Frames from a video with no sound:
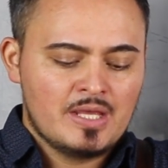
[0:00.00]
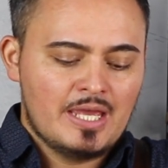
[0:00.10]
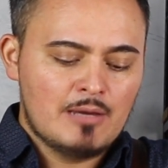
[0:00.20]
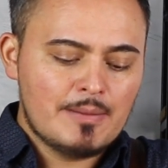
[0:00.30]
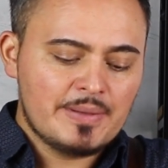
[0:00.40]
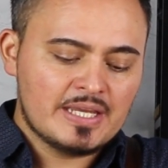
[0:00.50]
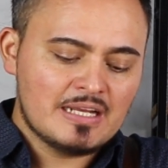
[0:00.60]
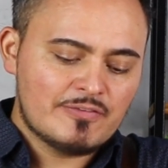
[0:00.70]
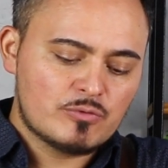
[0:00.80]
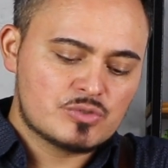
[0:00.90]
É uma
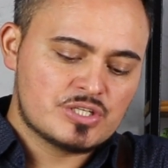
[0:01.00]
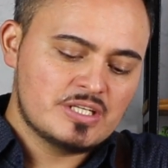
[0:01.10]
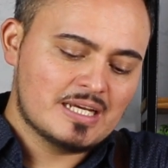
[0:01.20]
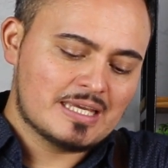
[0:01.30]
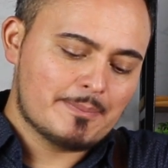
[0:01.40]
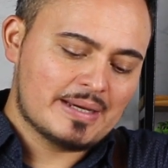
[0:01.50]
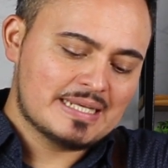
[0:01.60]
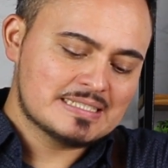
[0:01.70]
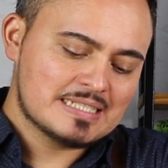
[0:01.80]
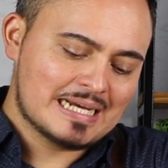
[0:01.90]
pequena frutinha que
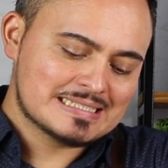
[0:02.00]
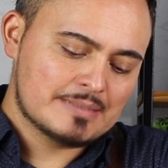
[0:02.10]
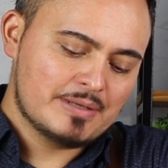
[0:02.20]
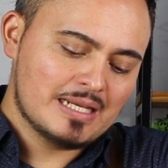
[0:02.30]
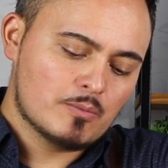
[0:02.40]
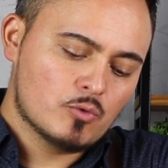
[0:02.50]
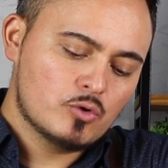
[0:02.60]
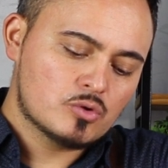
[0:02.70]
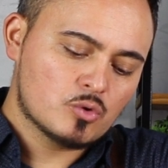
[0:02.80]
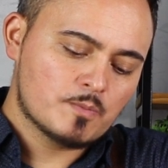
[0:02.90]
parece, assemelha
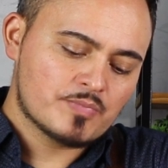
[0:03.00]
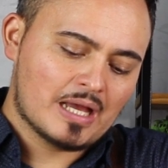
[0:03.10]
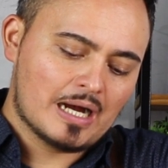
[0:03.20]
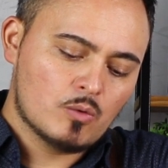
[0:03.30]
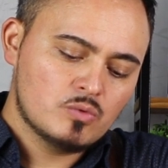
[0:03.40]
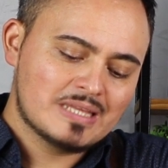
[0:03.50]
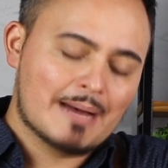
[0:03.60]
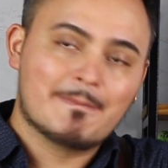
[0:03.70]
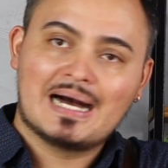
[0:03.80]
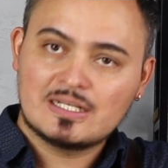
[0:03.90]
muito a um
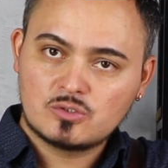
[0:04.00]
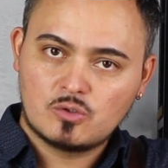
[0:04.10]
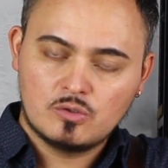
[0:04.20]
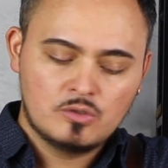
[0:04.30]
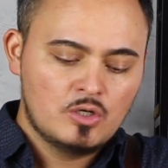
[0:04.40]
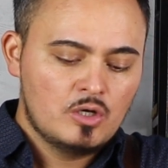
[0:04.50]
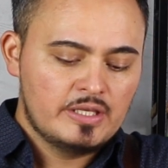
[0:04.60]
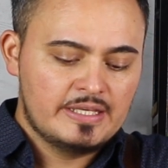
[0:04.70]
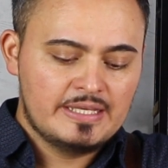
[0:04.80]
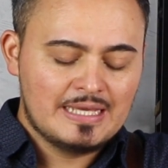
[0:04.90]
damasco
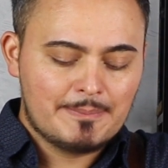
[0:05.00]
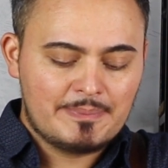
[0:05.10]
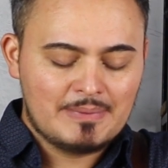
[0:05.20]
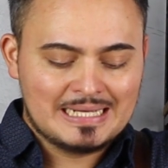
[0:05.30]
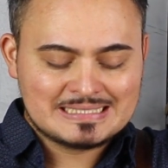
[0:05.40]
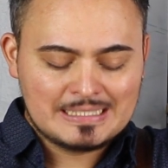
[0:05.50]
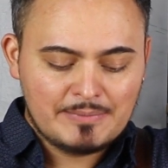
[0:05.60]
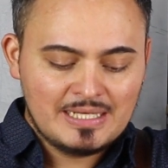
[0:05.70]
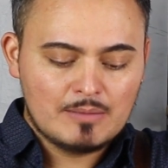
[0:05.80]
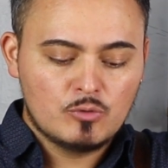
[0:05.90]
e a,
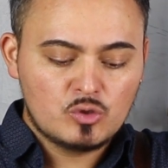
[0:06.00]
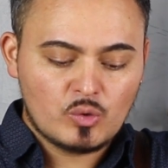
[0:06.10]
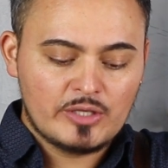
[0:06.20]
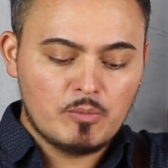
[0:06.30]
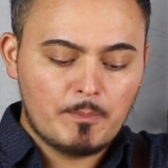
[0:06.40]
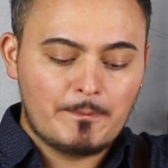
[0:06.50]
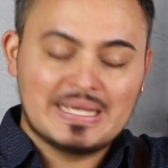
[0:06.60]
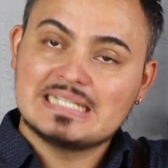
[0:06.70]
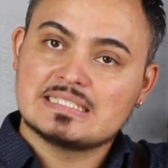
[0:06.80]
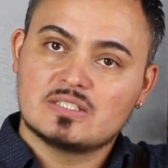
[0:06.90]
assemelha muito a um
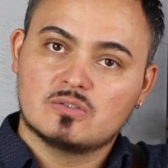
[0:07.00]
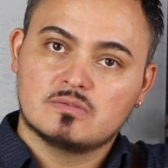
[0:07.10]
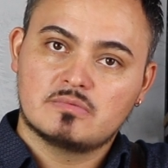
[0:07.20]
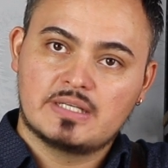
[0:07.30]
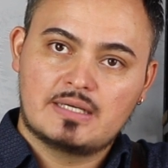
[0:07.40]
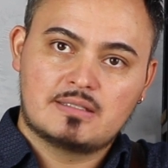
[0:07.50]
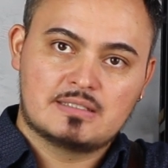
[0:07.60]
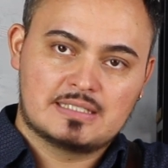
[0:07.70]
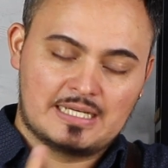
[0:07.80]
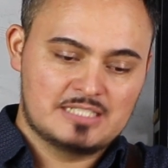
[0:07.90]
pêssego, né?
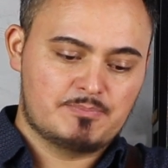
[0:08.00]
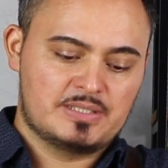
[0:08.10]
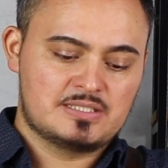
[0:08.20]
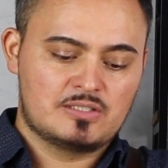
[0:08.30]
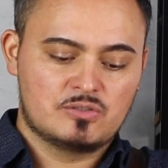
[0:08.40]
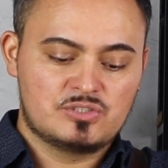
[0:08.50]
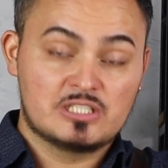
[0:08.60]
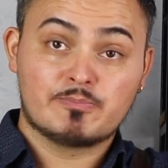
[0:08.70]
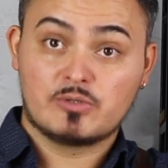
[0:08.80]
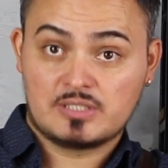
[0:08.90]
Aqueles pêssegos de
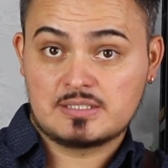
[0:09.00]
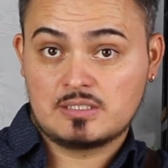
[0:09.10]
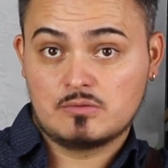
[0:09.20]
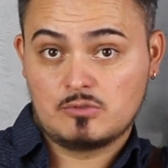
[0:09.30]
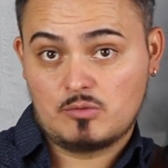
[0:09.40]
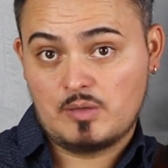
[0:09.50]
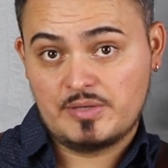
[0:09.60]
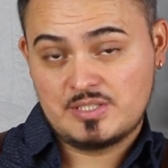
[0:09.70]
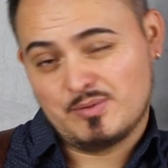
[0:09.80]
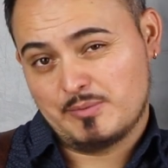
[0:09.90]
exportação,
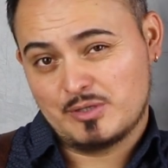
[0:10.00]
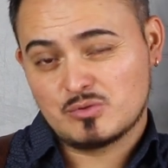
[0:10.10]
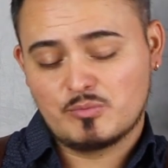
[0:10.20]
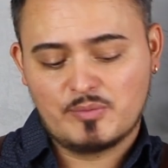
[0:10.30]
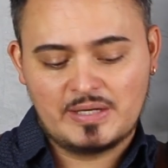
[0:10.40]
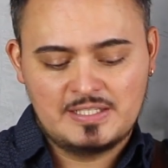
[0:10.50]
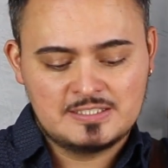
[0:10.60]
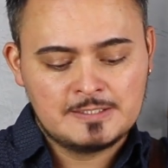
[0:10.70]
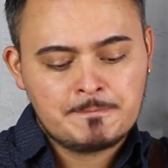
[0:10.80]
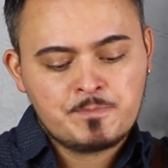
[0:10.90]
normalmente, pelo menos no meu país.